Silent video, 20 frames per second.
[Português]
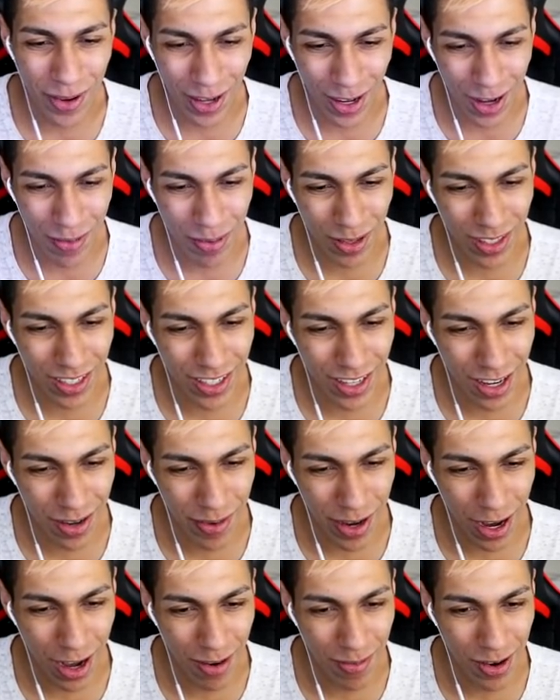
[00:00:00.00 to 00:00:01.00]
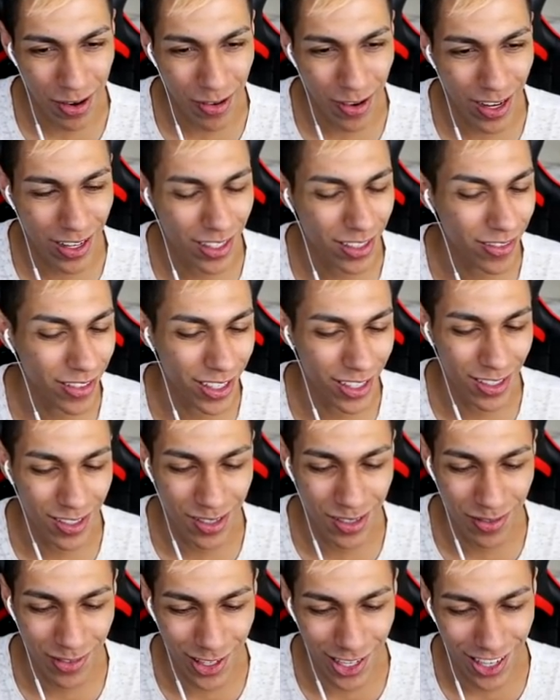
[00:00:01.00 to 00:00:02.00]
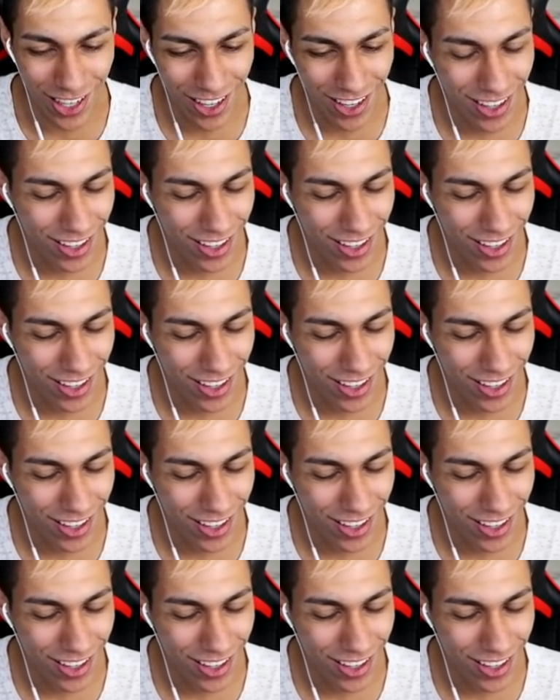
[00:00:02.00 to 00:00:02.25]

por que eu não a minha cama com eles em vez de sumir?